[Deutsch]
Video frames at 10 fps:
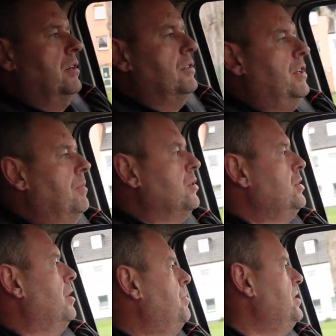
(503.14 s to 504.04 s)
auf jeden dem Fall. Den muss
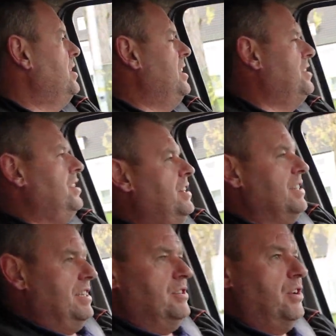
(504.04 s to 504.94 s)
ich noch ein bisschen erziehen,
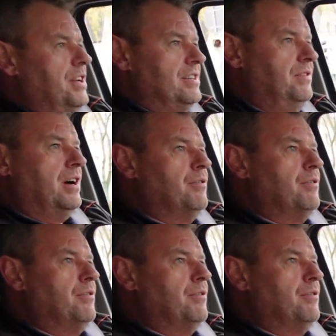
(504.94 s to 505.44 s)
dass er sonntags wieder